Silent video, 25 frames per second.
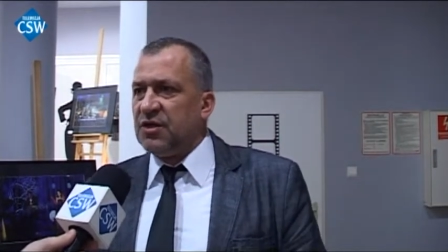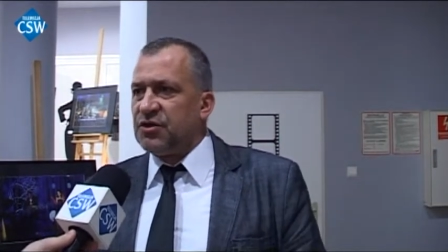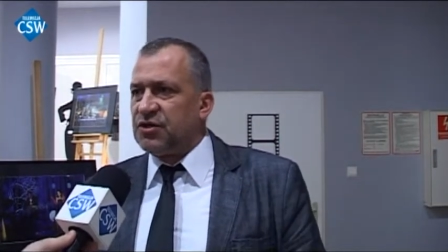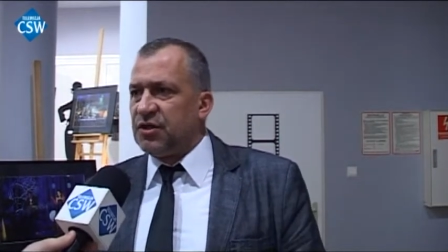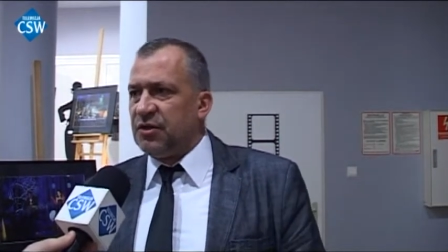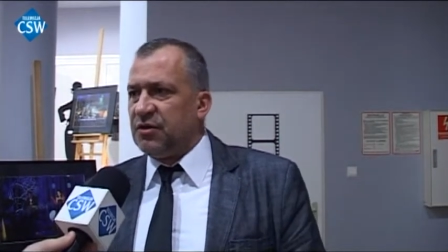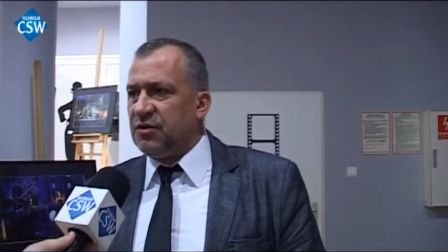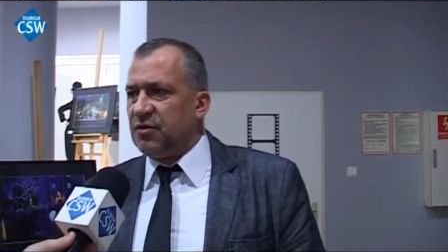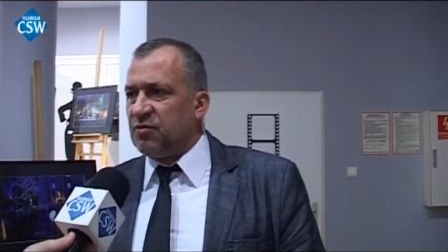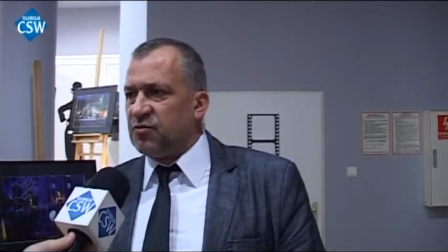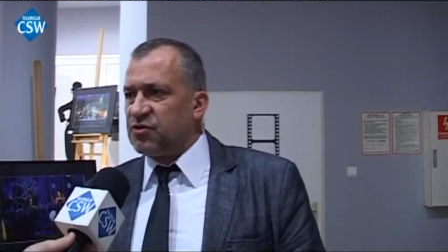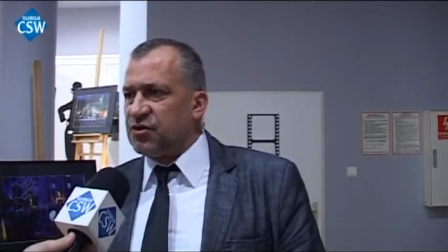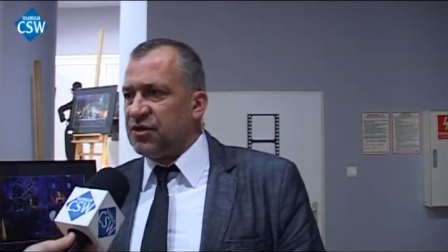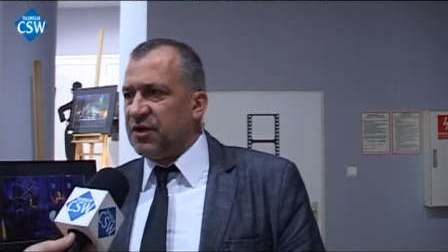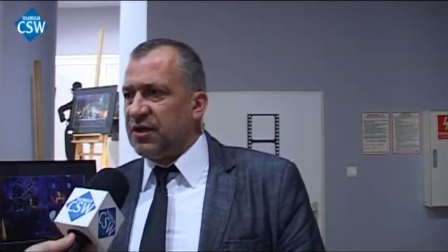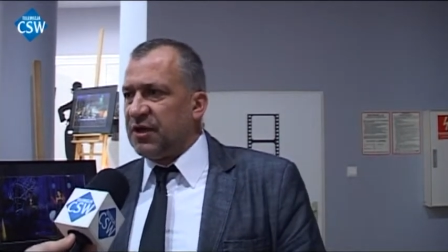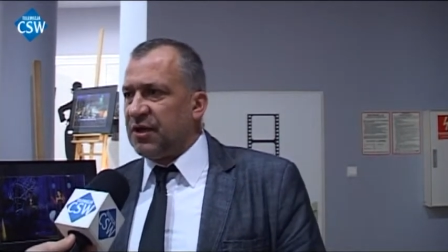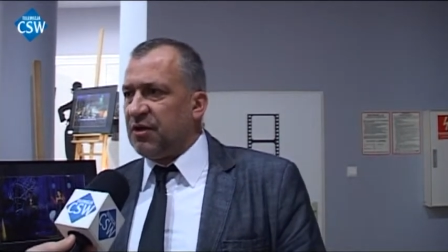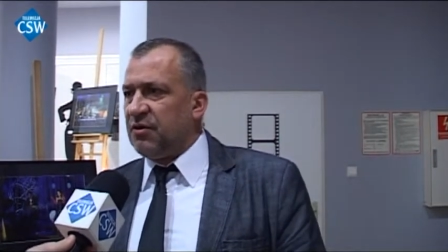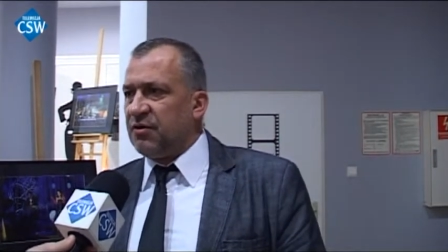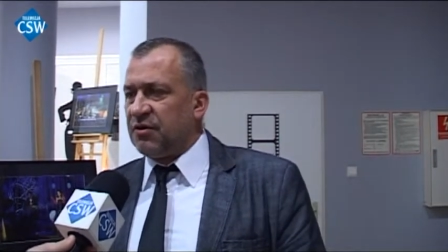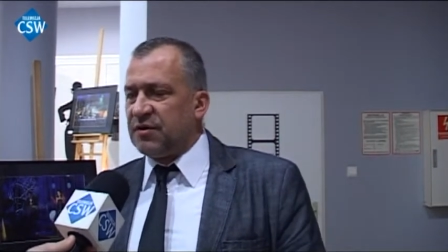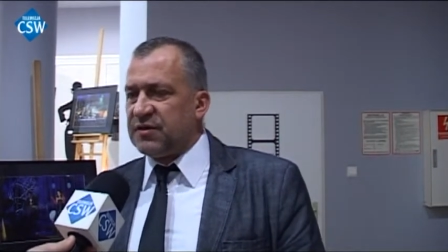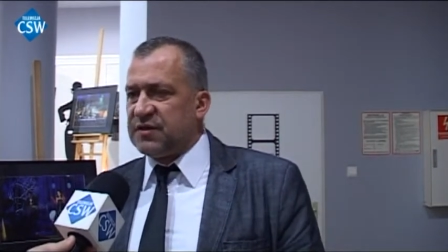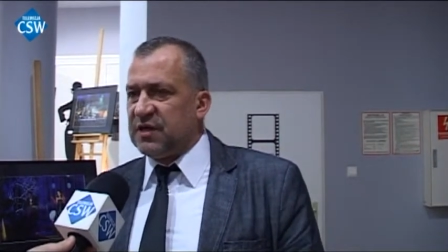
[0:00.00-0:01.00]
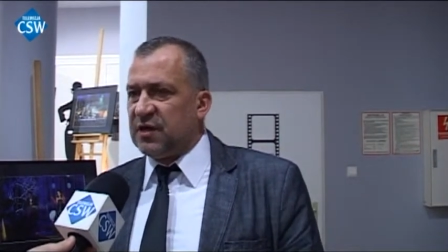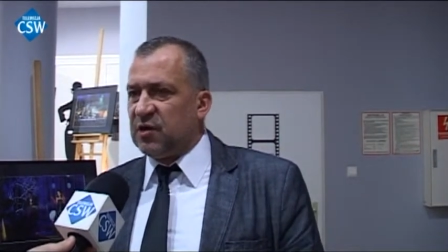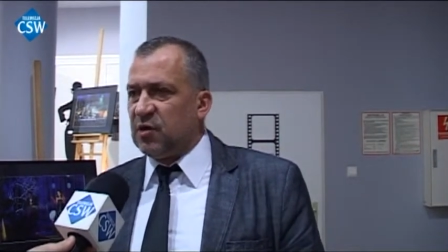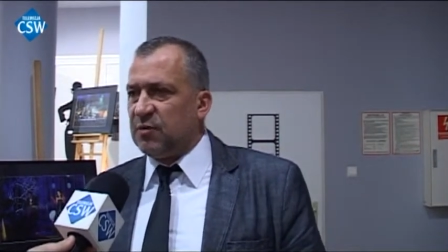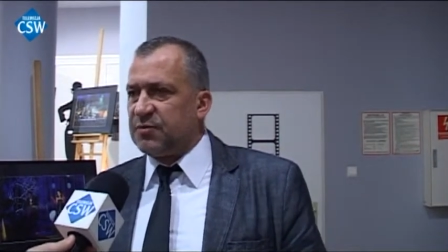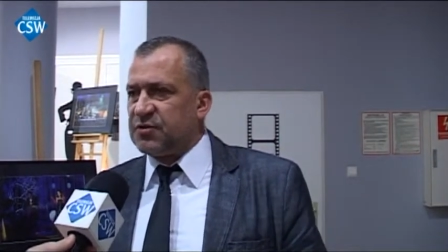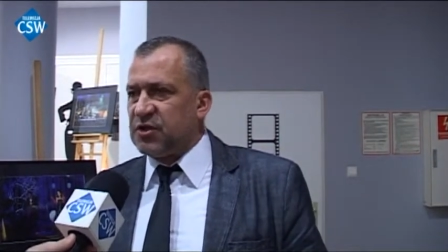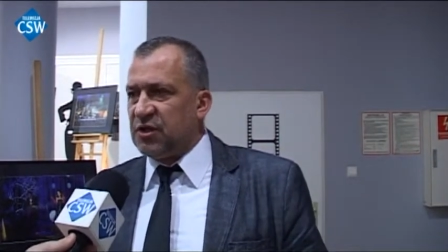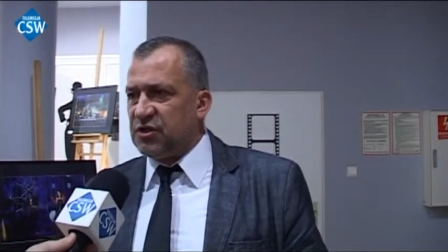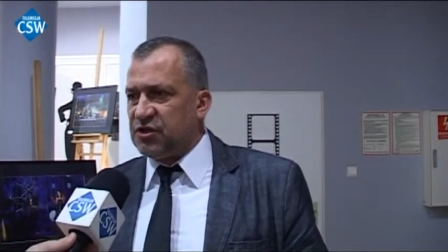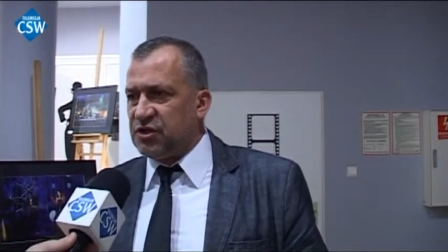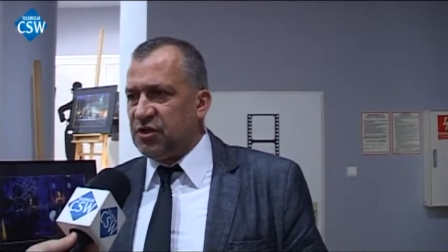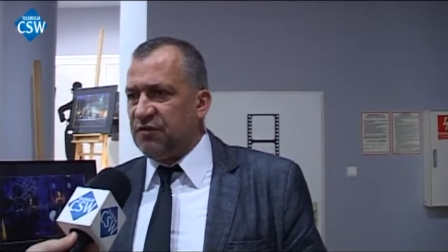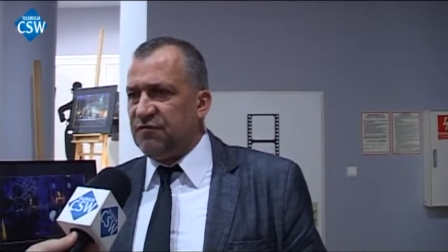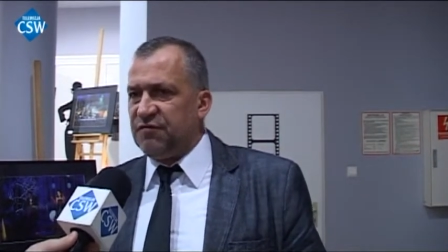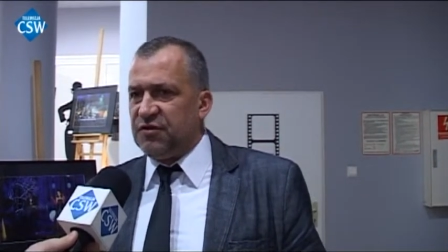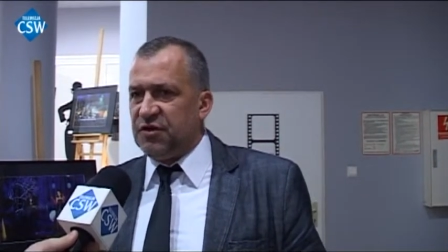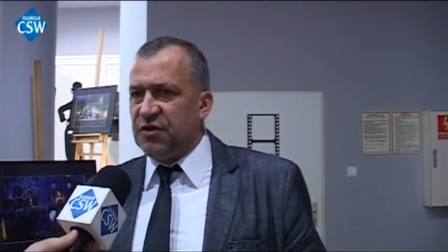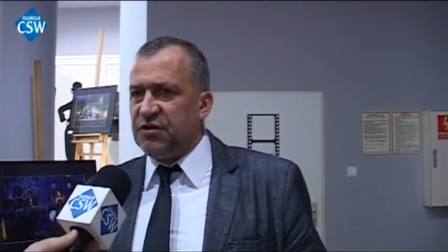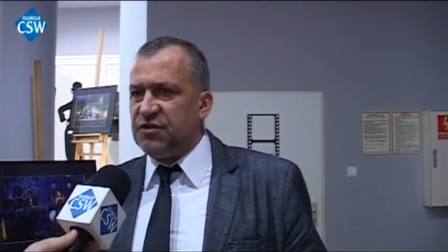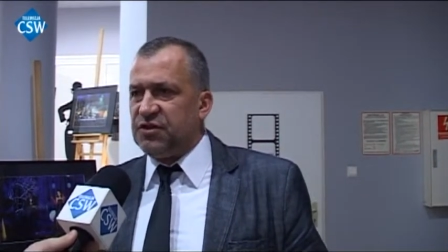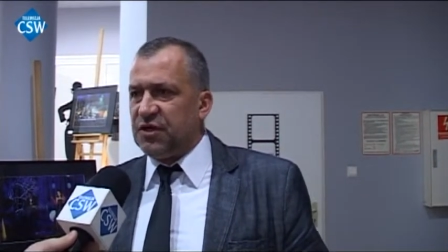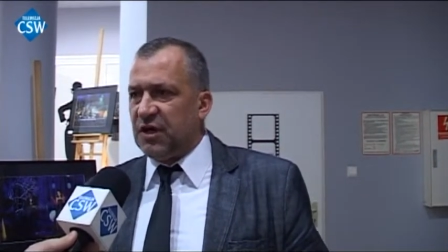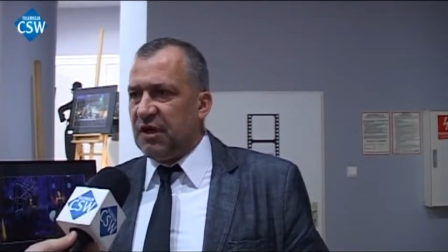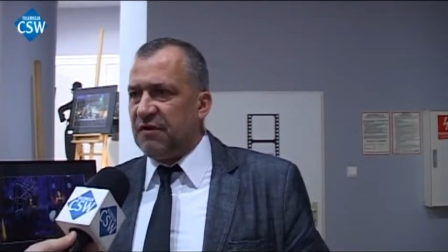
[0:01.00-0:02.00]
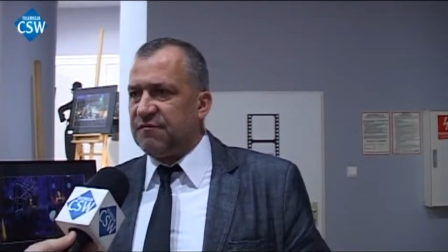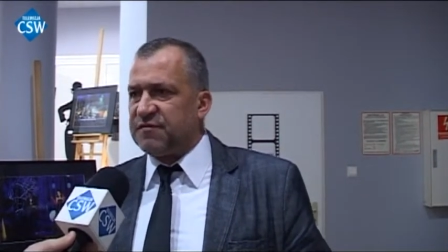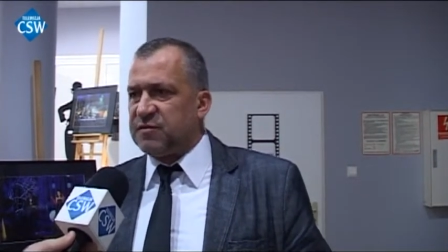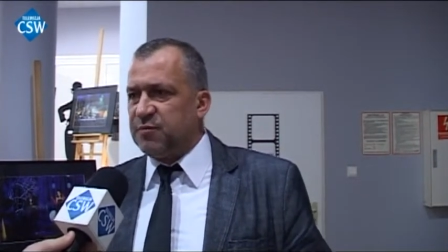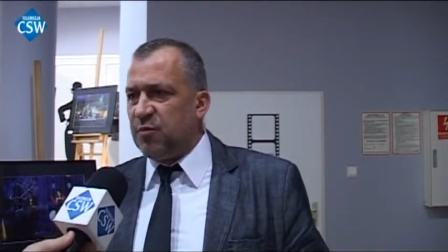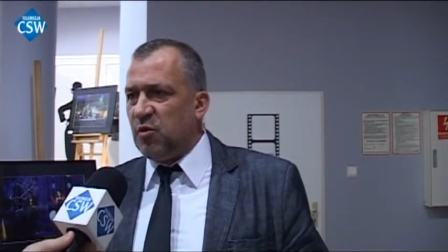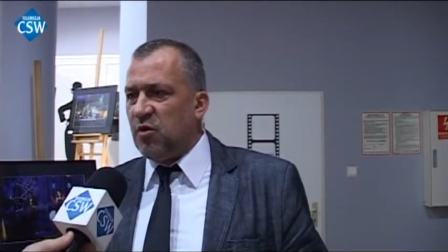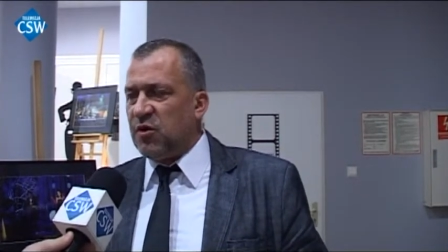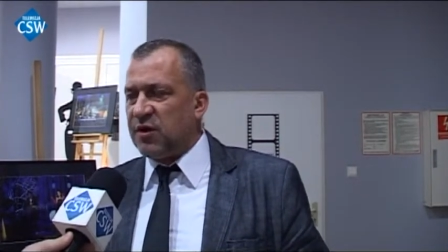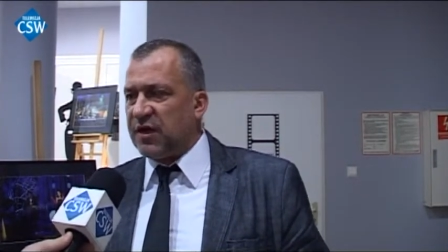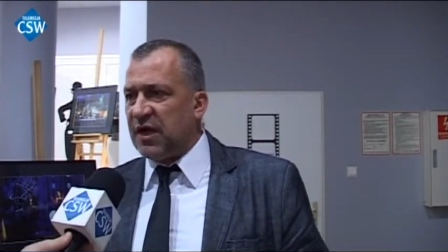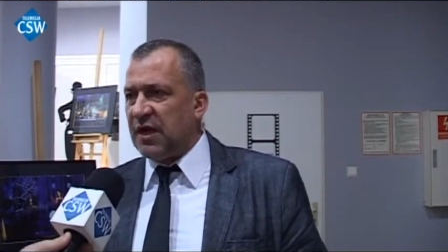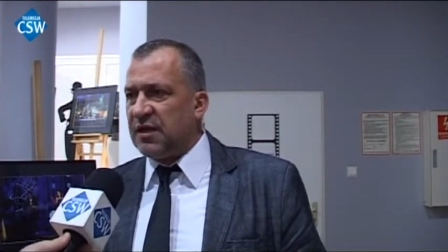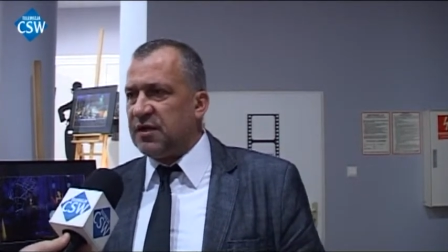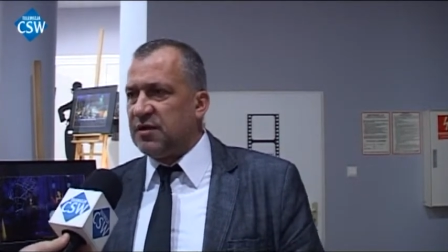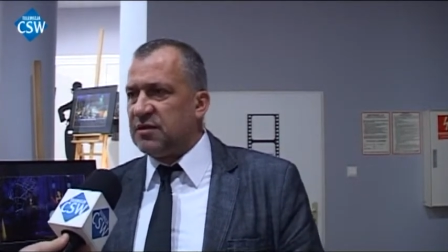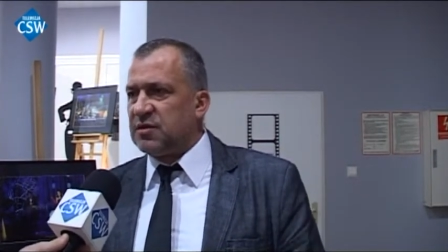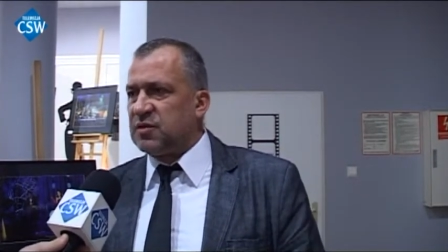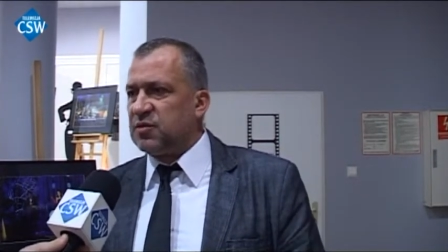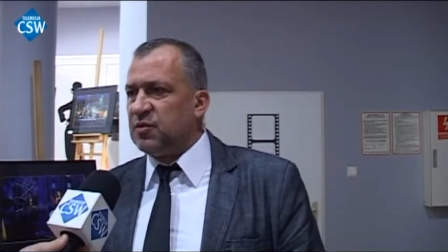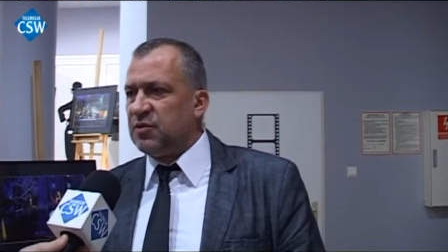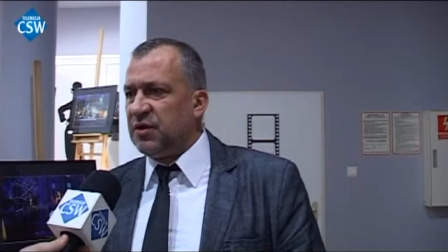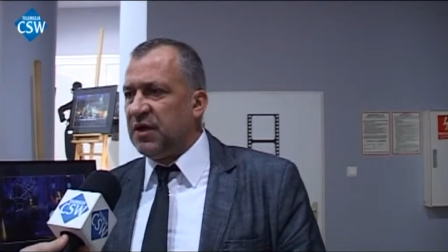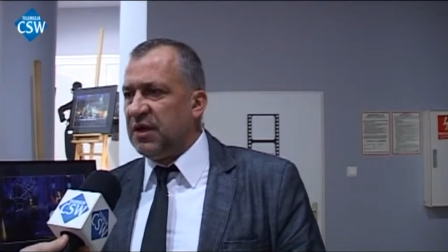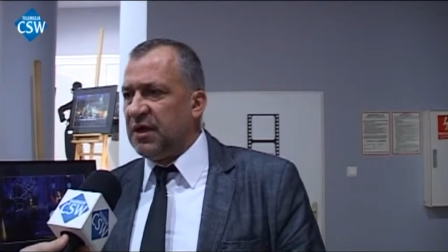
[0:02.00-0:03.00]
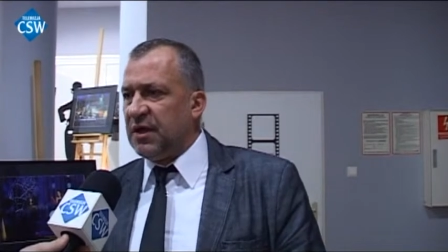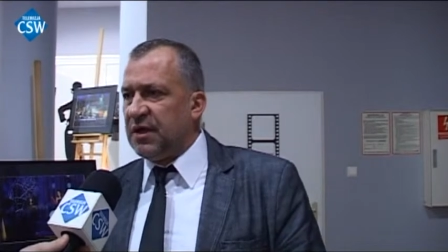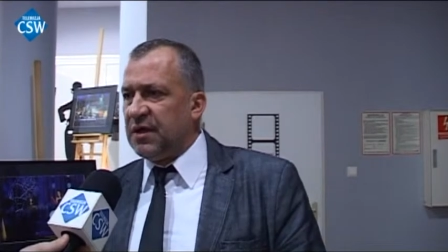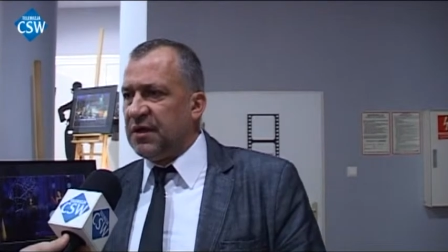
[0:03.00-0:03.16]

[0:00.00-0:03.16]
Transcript: czy różnego rodzaju przedsięwzięcia współ współorganizuje